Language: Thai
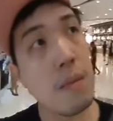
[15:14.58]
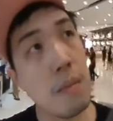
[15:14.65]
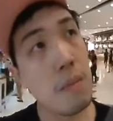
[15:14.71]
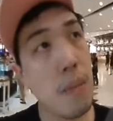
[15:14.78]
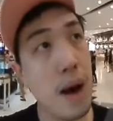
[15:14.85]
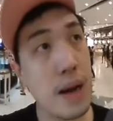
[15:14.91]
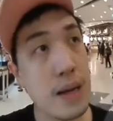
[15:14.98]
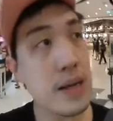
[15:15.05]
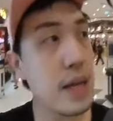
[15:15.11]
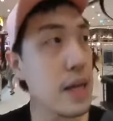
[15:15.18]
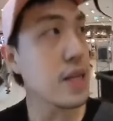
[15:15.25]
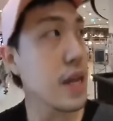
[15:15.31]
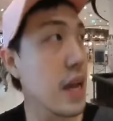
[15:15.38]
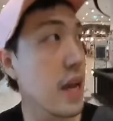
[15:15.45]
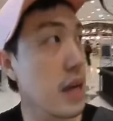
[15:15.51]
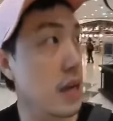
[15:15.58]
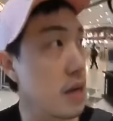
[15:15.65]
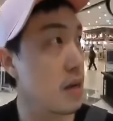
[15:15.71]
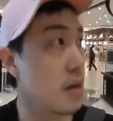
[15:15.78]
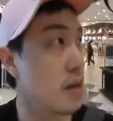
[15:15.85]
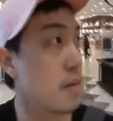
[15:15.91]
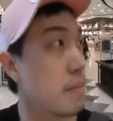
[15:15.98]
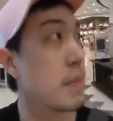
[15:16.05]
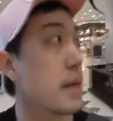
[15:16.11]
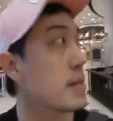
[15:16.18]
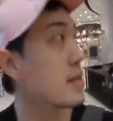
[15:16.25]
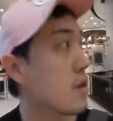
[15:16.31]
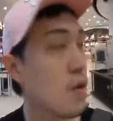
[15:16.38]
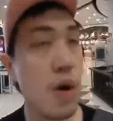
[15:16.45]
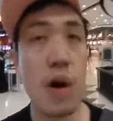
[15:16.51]
มังกี้เชคเนส
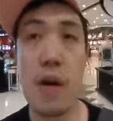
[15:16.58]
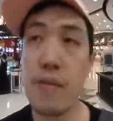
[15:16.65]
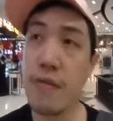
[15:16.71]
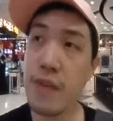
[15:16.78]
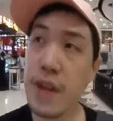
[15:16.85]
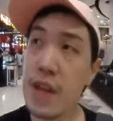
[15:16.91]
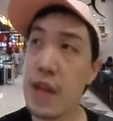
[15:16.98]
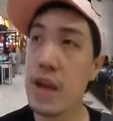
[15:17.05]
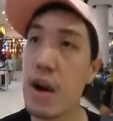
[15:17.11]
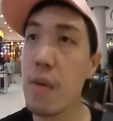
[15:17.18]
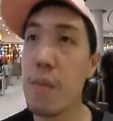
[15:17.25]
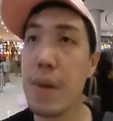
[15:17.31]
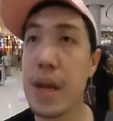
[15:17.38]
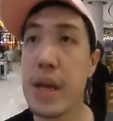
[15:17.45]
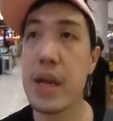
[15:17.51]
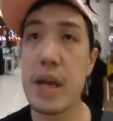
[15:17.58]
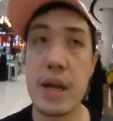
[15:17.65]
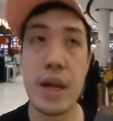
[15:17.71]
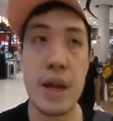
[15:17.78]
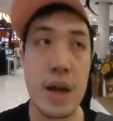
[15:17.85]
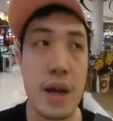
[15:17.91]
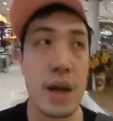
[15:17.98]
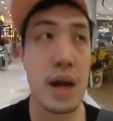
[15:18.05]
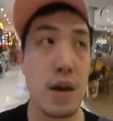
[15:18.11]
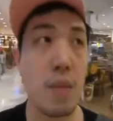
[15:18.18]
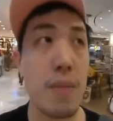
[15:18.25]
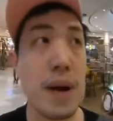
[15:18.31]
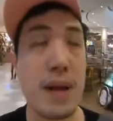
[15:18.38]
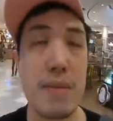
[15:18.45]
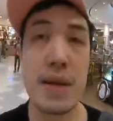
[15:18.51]
โซ่คอฟฟี่ก็มีขนม
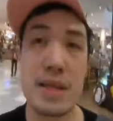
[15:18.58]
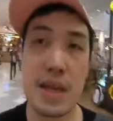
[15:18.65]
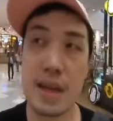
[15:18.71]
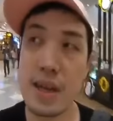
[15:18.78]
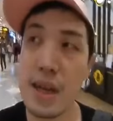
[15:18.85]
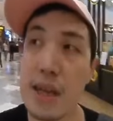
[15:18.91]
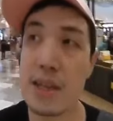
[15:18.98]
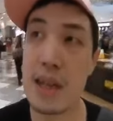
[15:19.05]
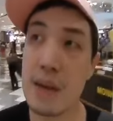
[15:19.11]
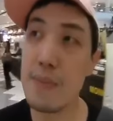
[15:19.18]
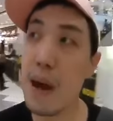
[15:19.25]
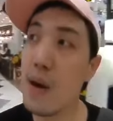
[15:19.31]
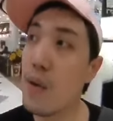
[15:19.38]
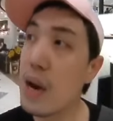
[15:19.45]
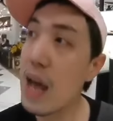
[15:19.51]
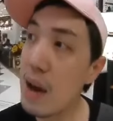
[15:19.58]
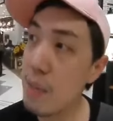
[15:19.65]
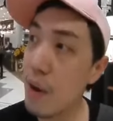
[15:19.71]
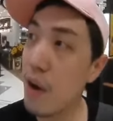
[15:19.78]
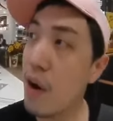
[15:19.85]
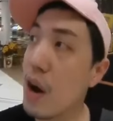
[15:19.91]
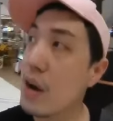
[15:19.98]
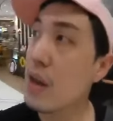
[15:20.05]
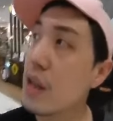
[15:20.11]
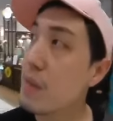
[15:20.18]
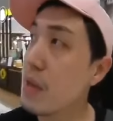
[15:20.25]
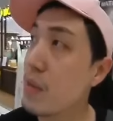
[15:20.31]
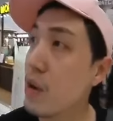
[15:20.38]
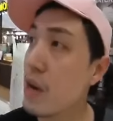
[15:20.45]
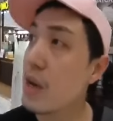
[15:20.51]
ปังยามาซากิซาลาเปาวราพร
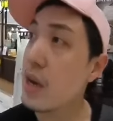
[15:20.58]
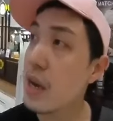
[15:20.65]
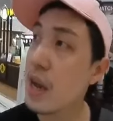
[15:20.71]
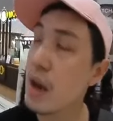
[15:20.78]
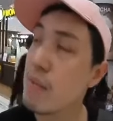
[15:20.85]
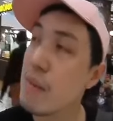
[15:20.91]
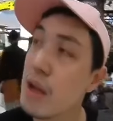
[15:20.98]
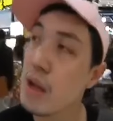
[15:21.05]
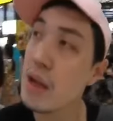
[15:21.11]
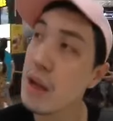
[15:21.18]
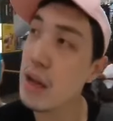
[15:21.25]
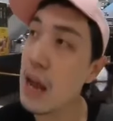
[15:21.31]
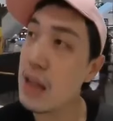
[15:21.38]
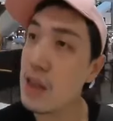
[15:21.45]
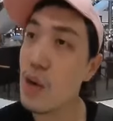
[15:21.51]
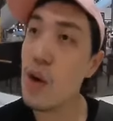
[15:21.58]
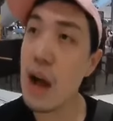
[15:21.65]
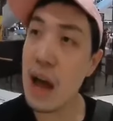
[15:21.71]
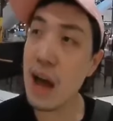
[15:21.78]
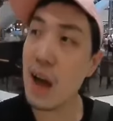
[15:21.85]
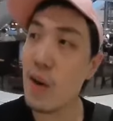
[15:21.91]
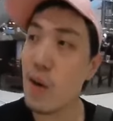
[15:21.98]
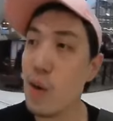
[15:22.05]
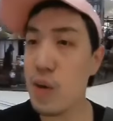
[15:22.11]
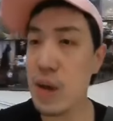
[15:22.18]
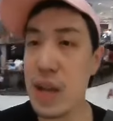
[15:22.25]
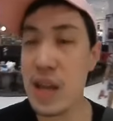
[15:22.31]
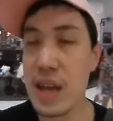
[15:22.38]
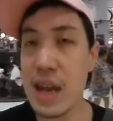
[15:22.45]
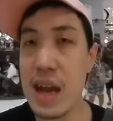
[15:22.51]
มีหมดเลยนะครับกาโต้เฮาส์
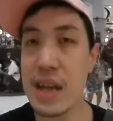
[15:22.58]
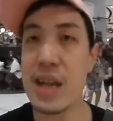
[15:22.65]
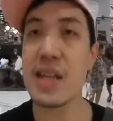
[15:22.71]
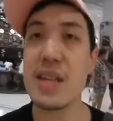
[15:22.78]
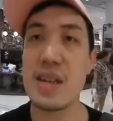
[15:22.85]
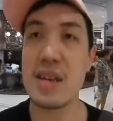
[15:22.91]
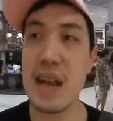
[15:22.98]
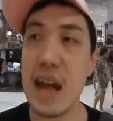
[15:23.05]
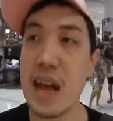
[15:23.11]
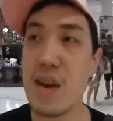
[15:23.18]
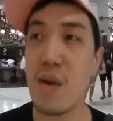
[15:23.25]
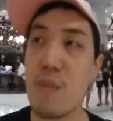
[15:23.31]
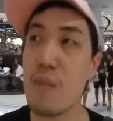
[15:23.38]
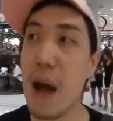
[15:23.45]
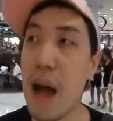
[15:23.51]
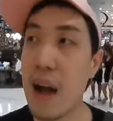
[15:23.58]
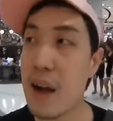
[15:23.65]
นี่ใครคิดถึงร้านขนมปัง